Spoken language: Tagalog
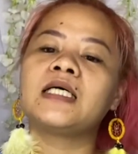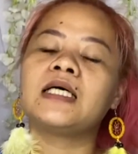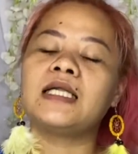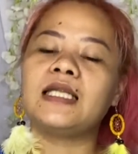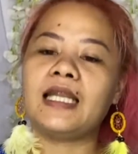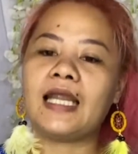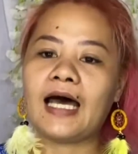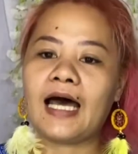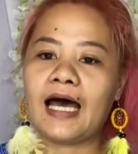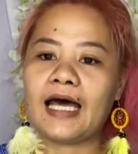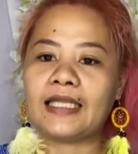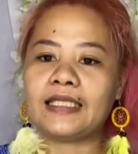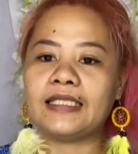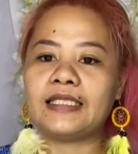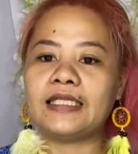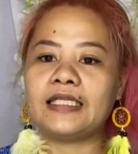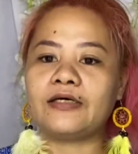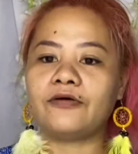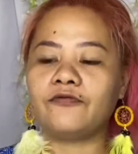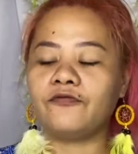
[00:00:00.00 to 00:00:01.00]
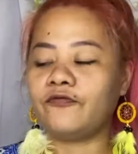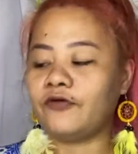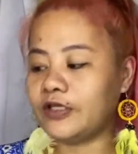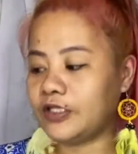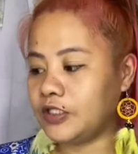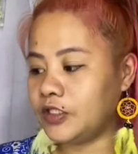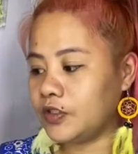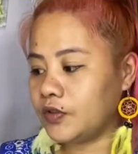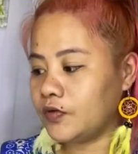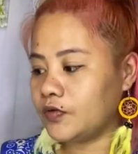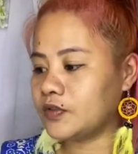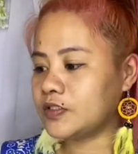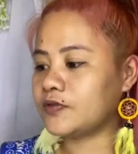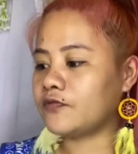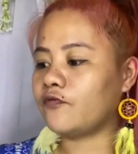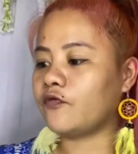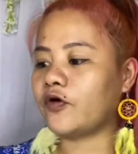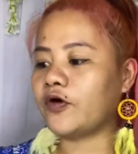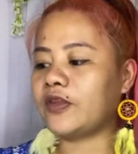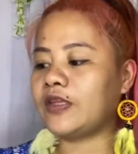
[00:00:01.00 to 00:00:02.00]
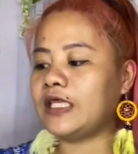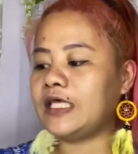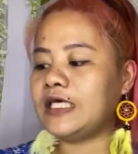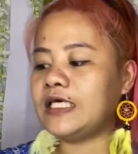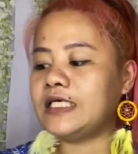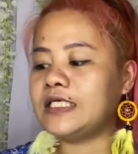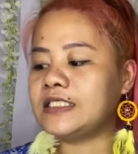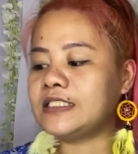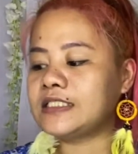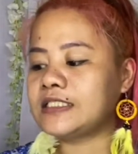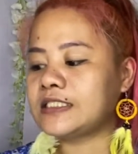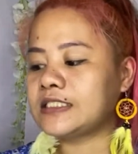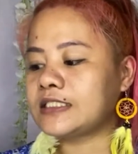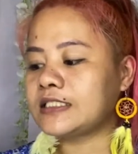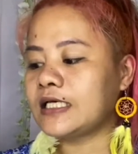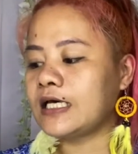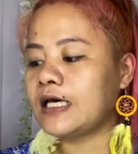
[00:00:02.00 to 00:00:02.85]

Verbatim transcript: lahat ng videos for these